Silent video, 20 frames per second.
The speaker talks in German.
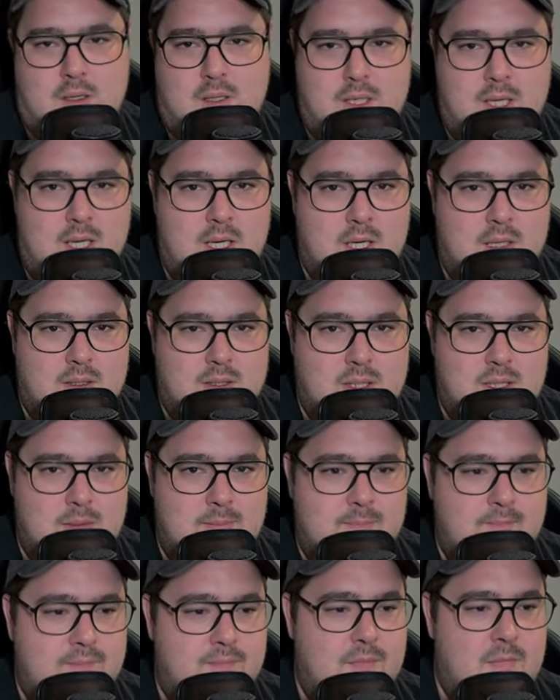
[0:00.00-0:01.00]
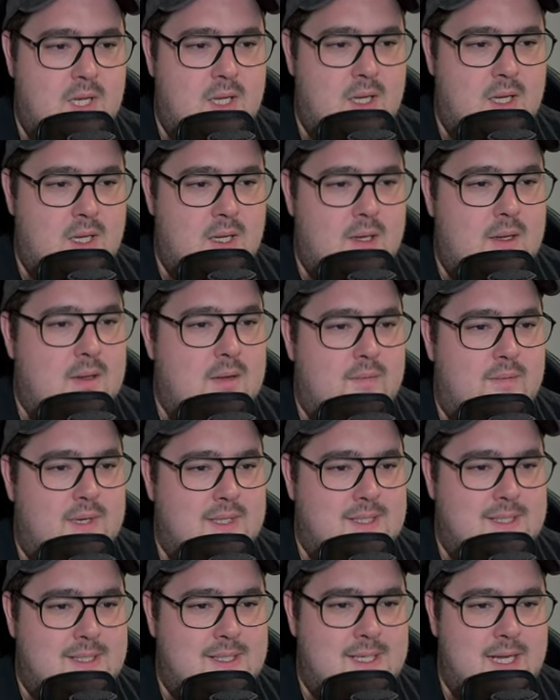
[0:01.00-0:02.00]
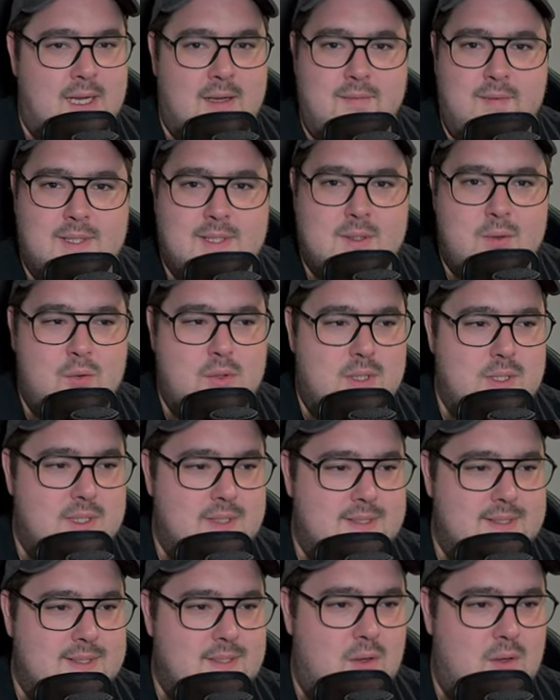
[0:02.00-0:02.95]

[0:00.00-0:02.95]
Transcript: Je nachdem, was ich denke, was gut ist.